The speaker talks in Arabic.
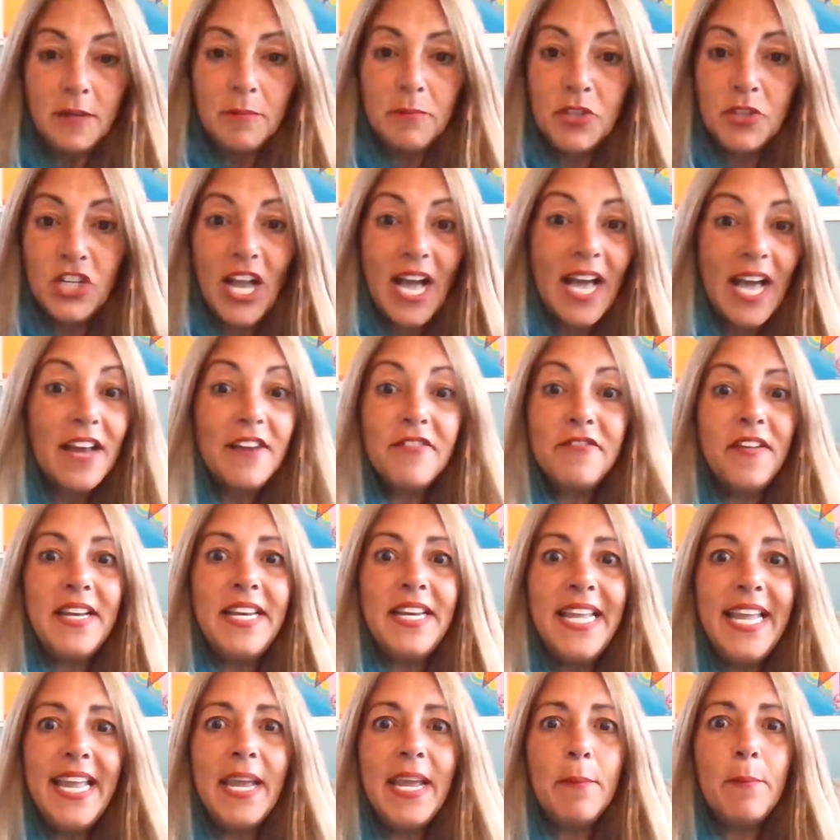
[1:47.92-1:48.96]
مش عارفه
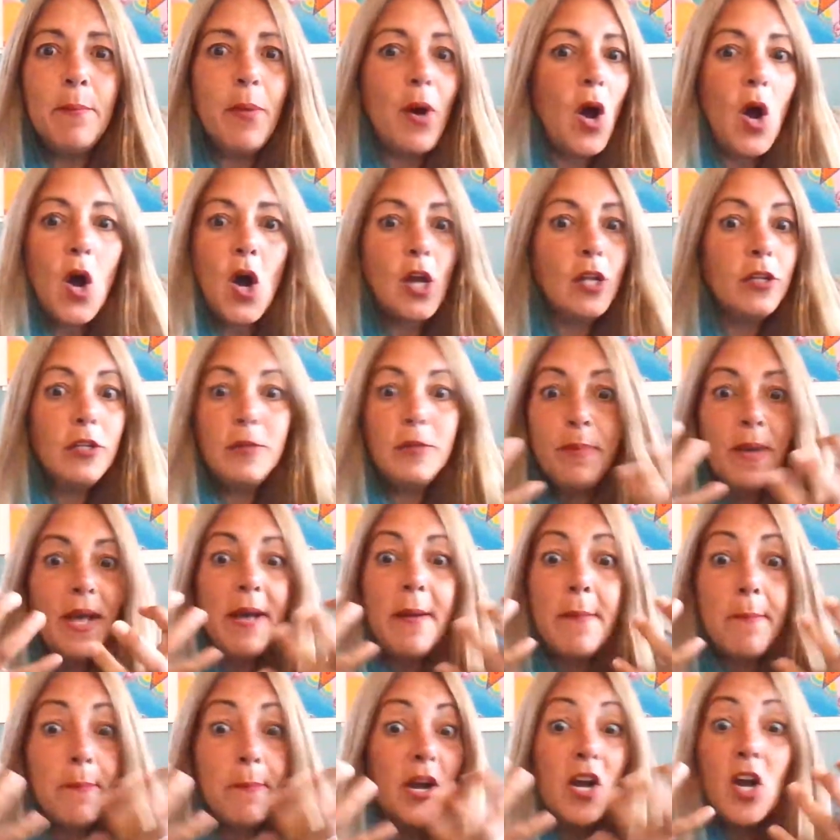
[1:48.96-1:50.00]
ليه بقعد
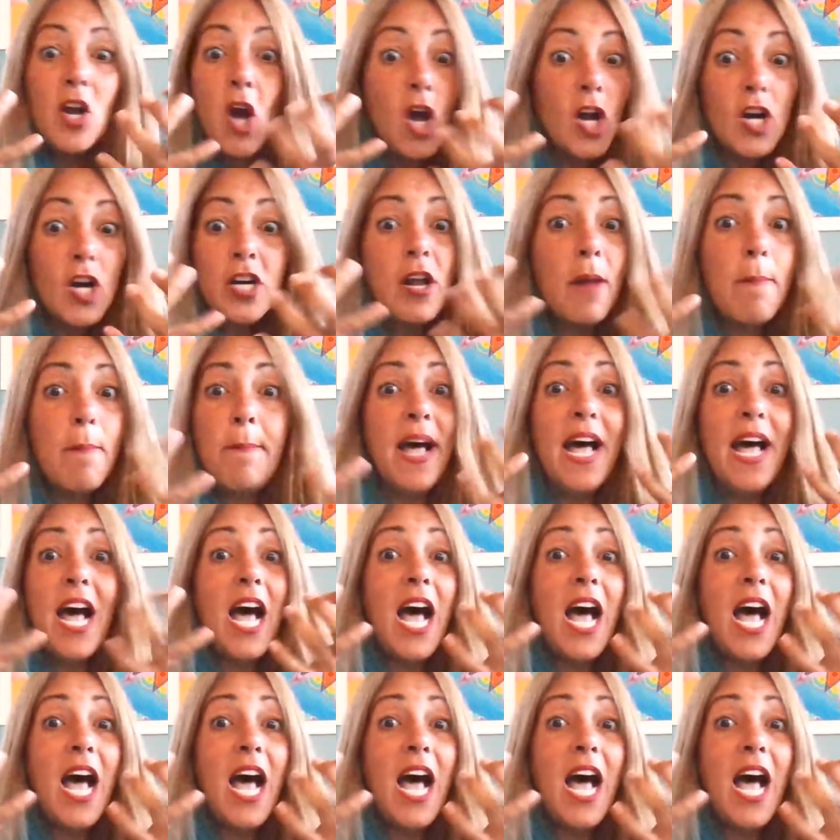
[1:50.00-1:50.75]
بجرب